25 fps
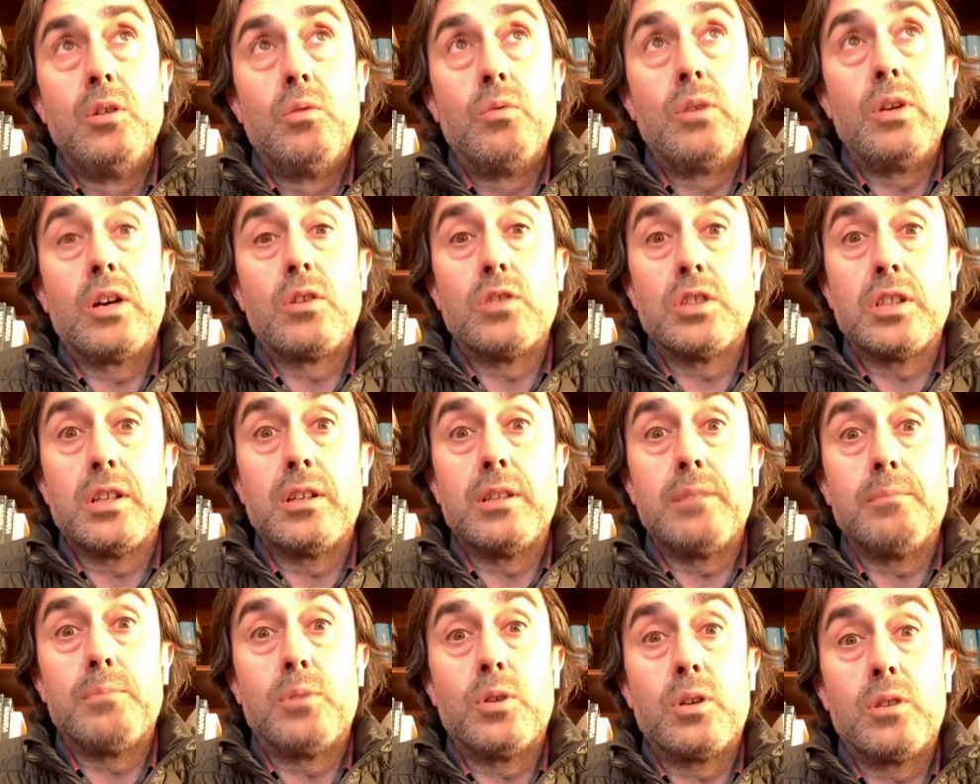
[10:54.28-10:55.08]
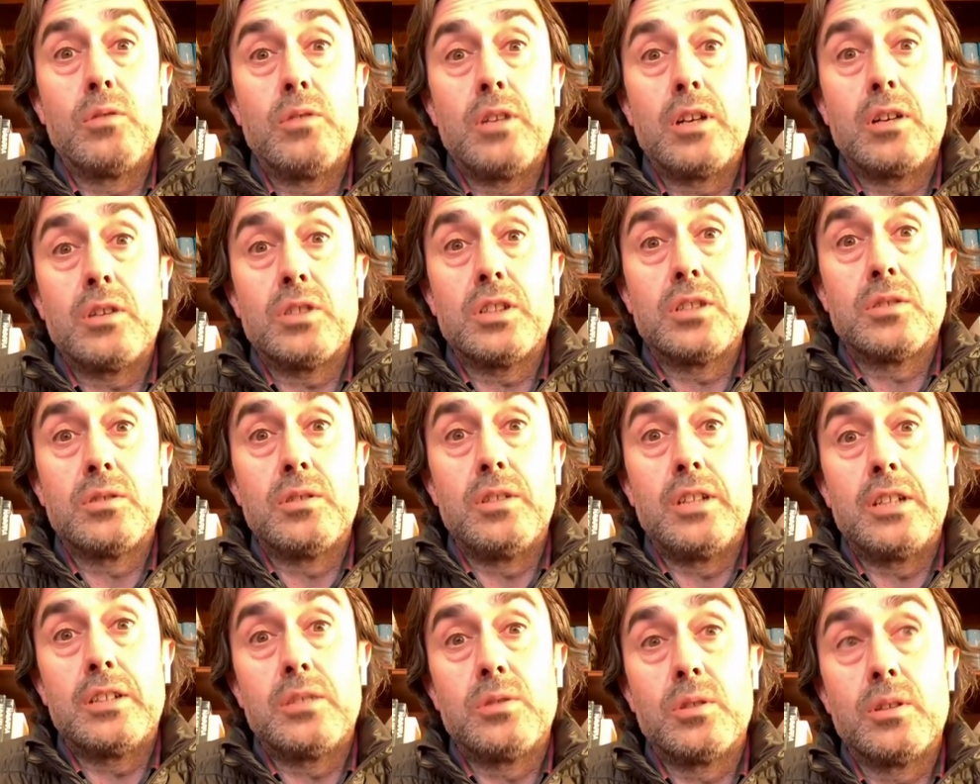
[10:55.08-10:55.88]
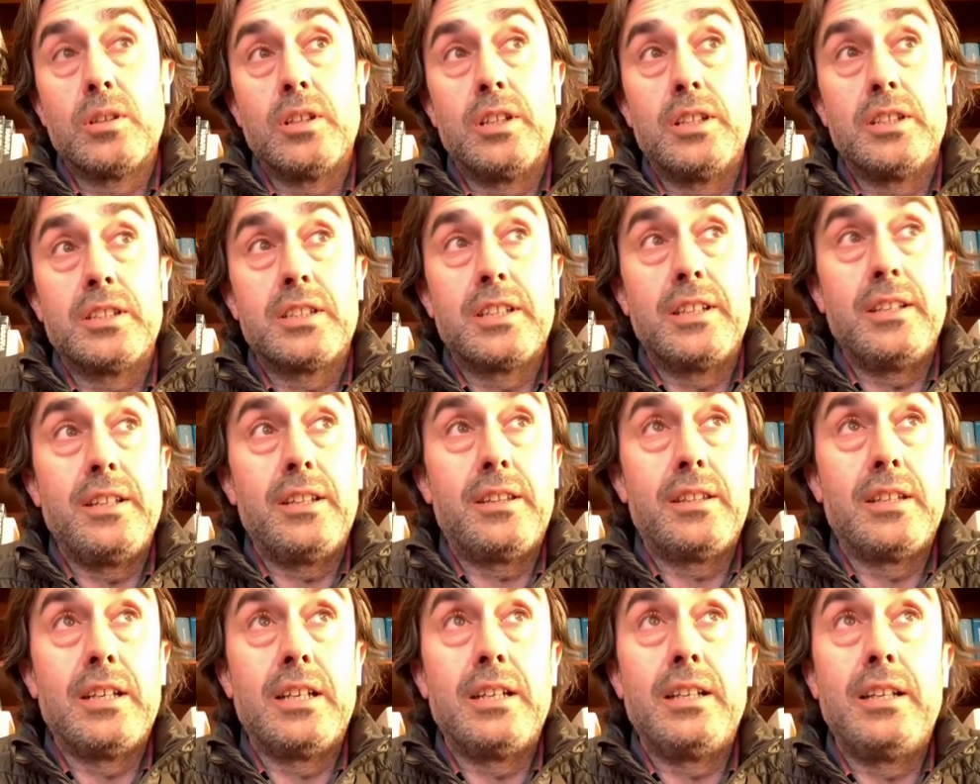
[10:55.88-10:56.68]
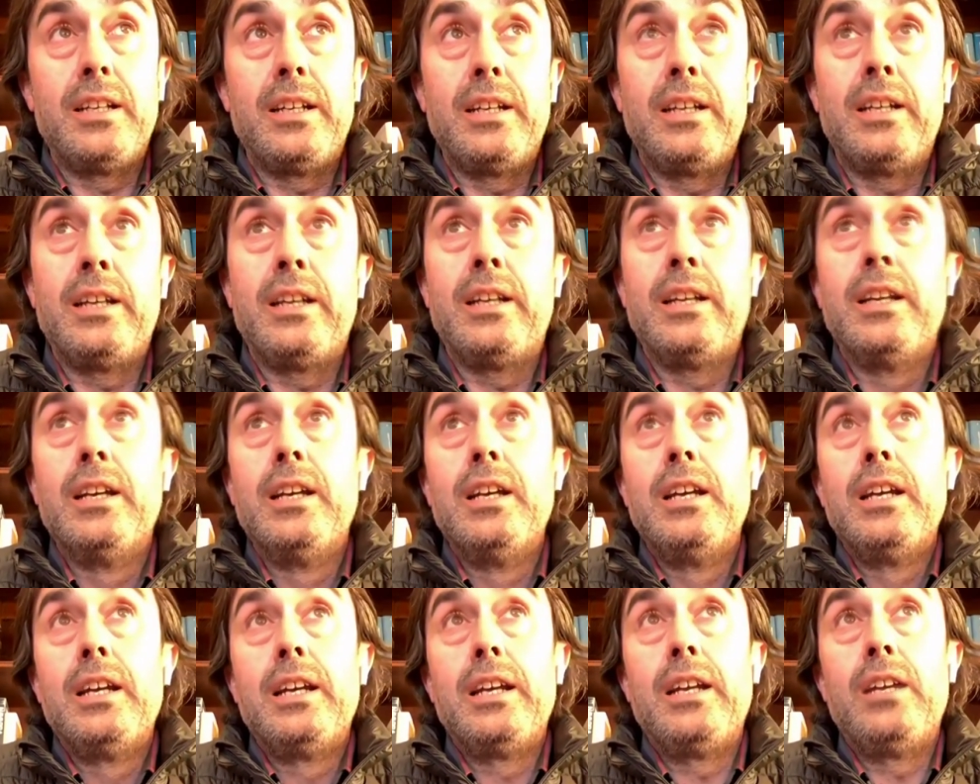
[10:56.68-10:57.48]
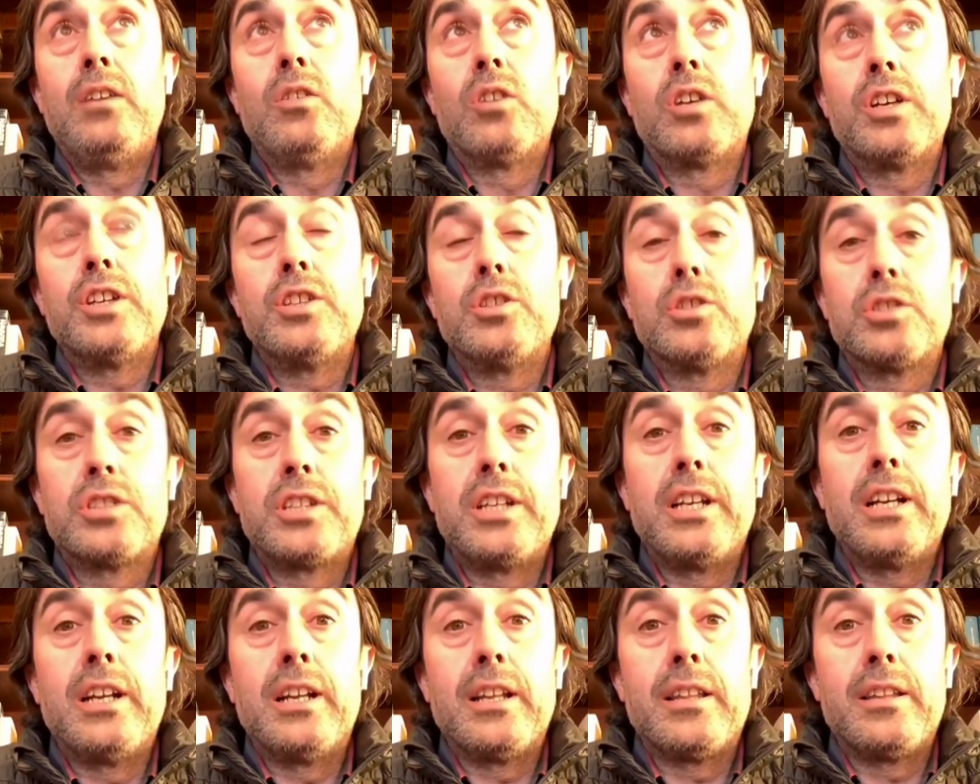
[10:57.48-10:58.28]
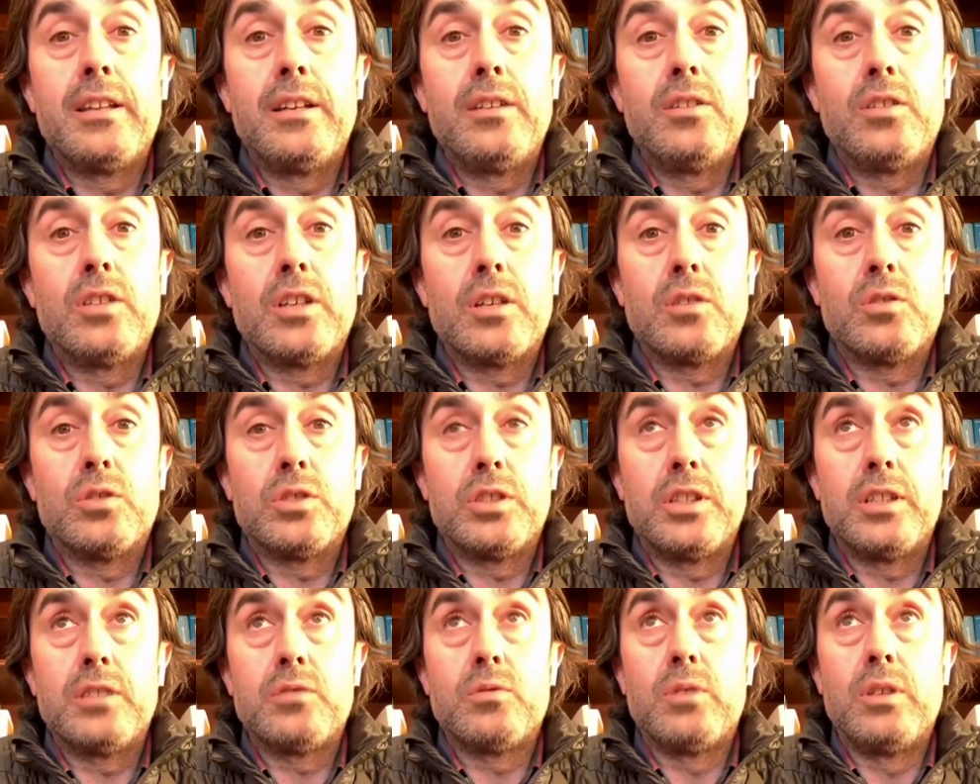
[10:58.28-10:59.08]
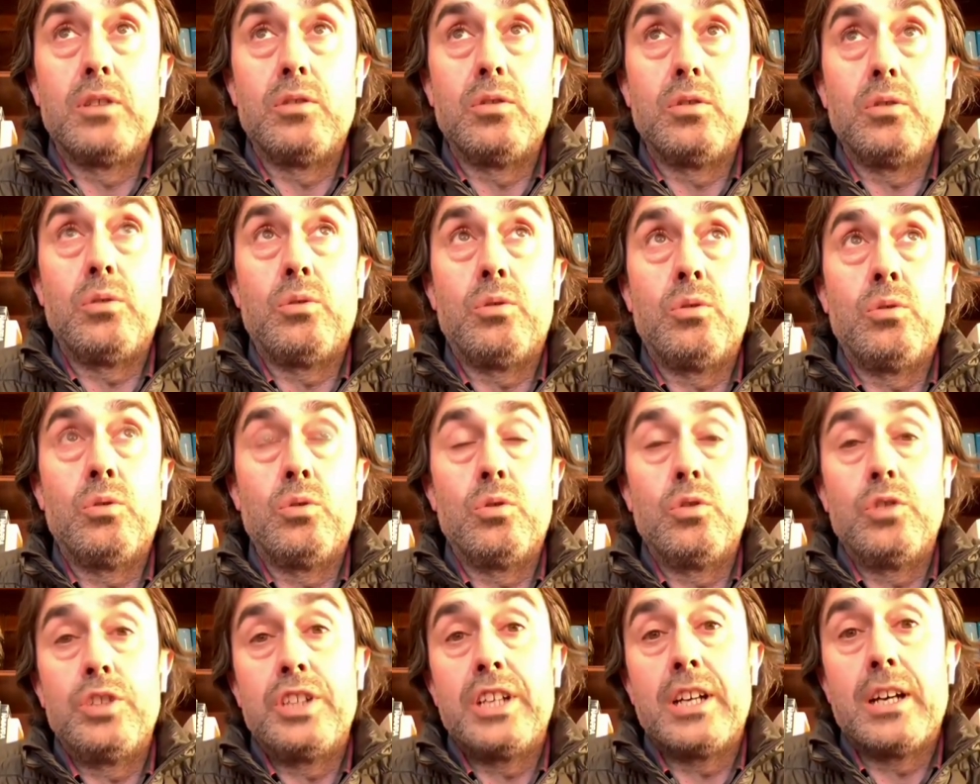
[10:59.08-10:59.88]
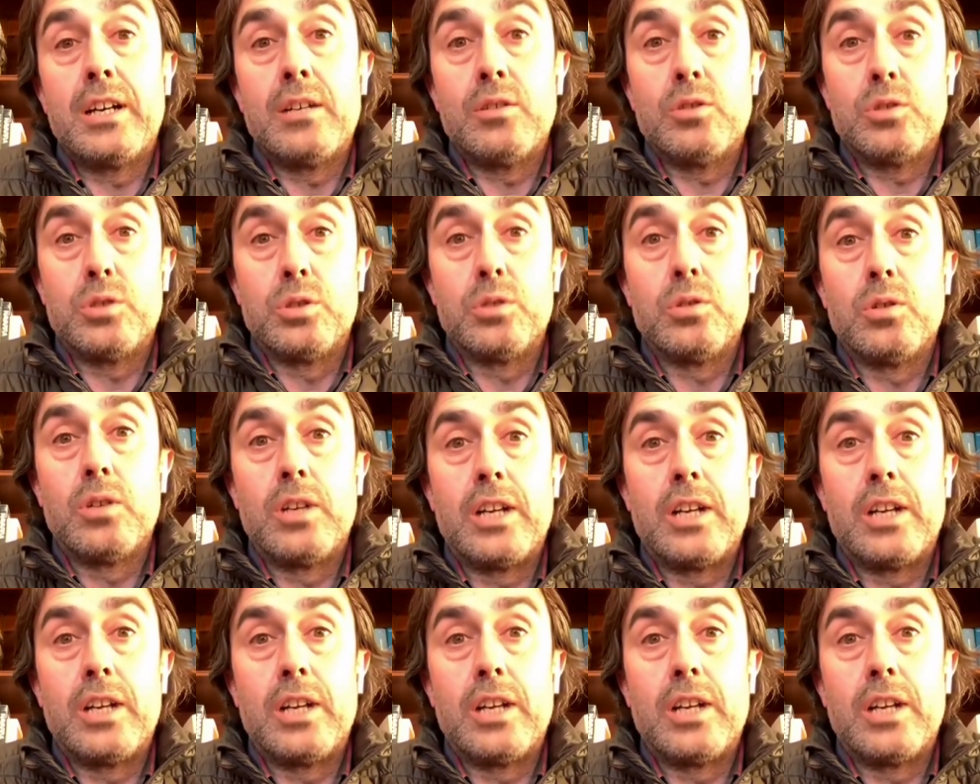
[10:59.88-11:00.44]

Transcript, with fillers: una cosa, porque una cosa son las órdenes que dictan y, lo que ellos quieren hacer y otra cosa es cuando llega a nosotros